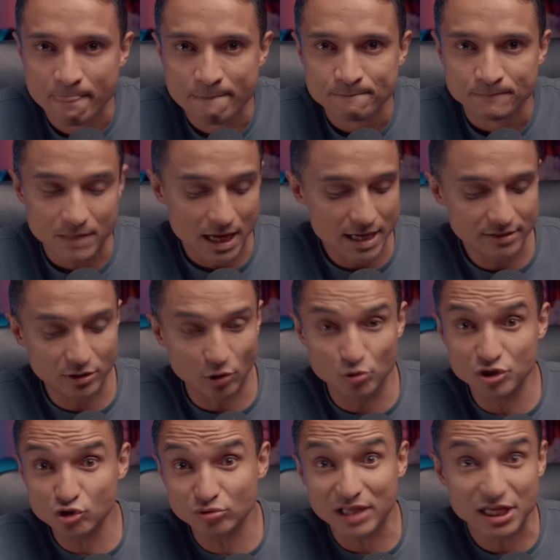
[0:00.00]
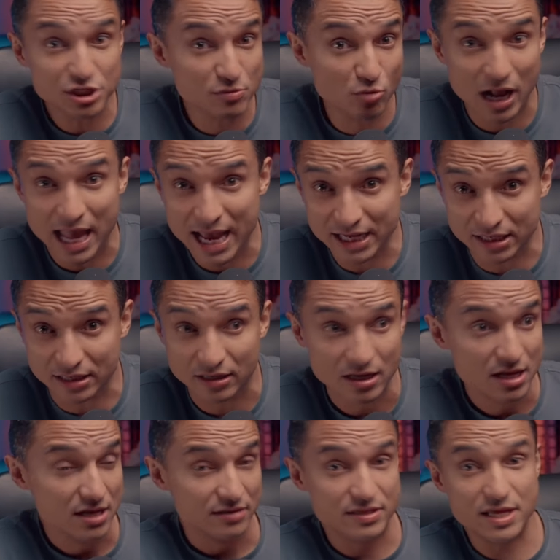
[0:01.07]
Né? Então, isso desde moleque,
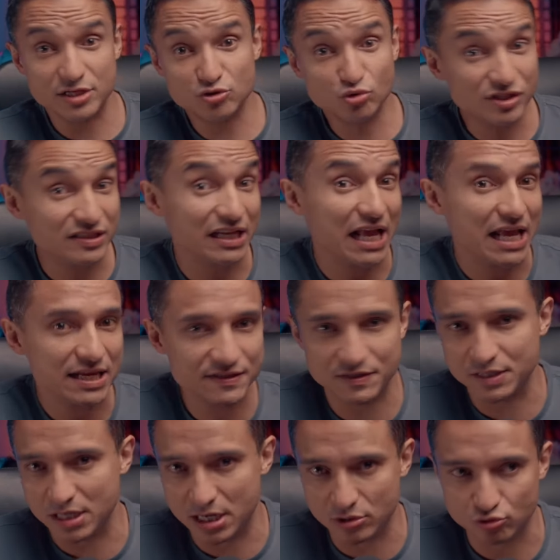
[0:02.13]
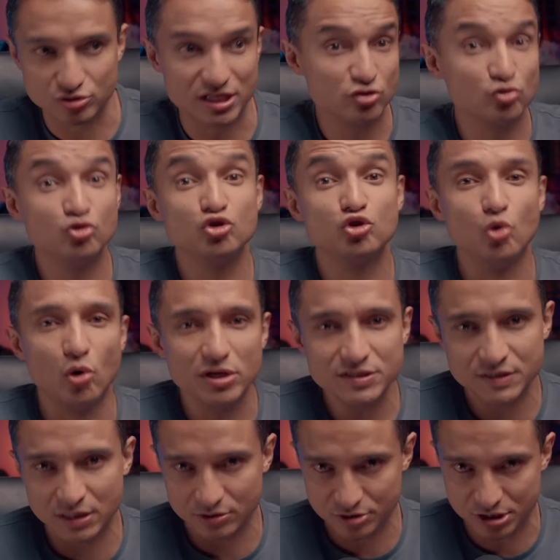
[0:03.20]
desde os 13 anos, desde os 12
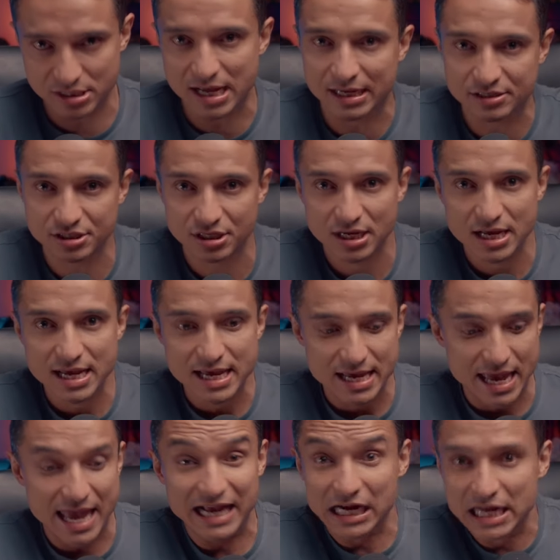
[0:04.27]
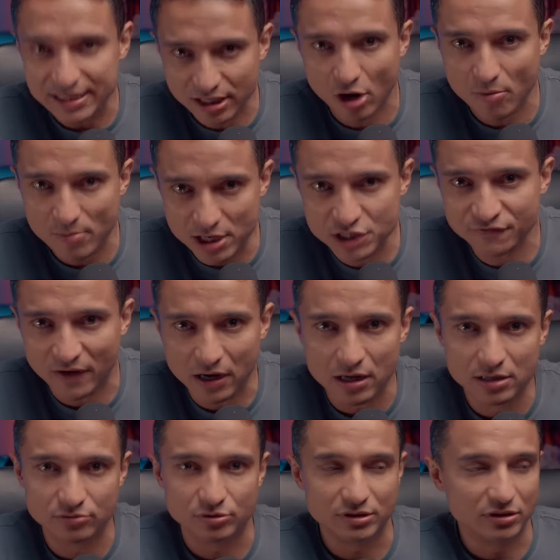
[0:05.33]
anos de idade. É, literalmente
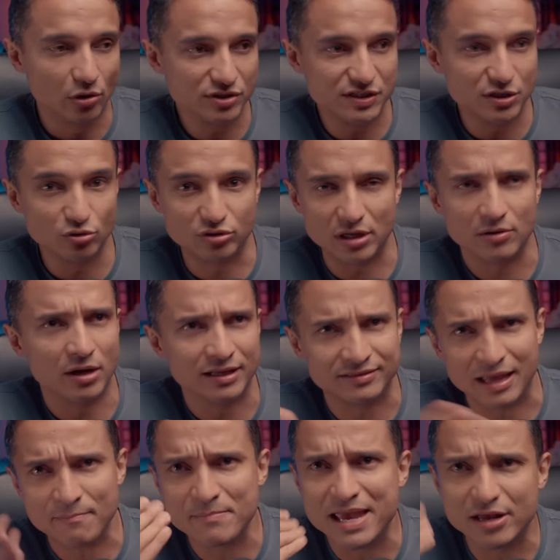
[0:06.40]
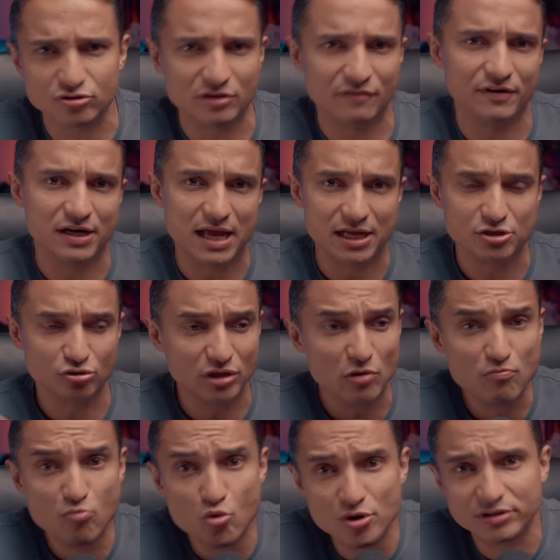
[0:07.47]
falando. Então, assim, eu tenho, até menos, na verdade, eu tenho
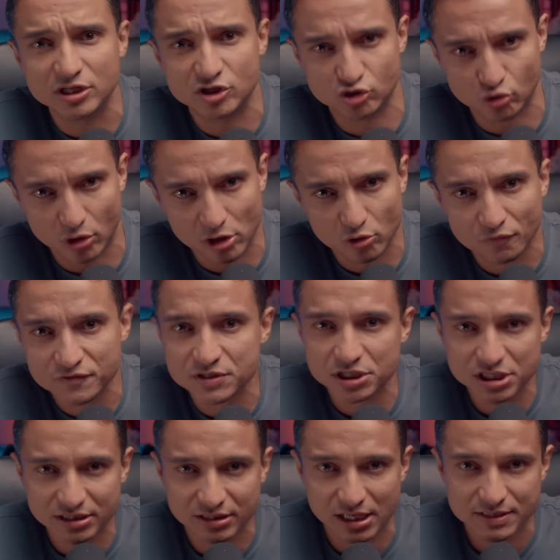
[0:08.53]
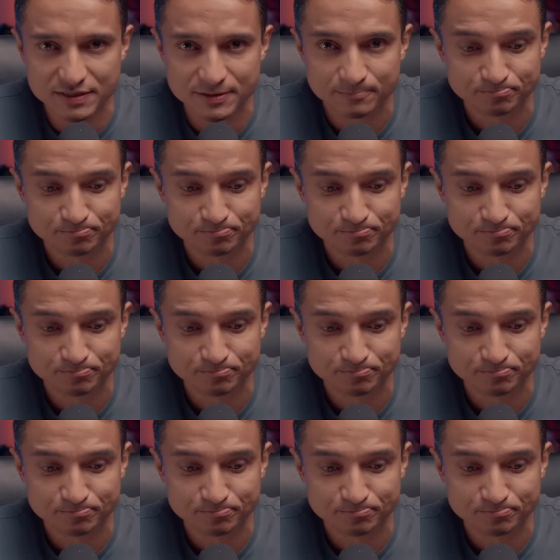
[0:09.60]
muita história com a oficina G3.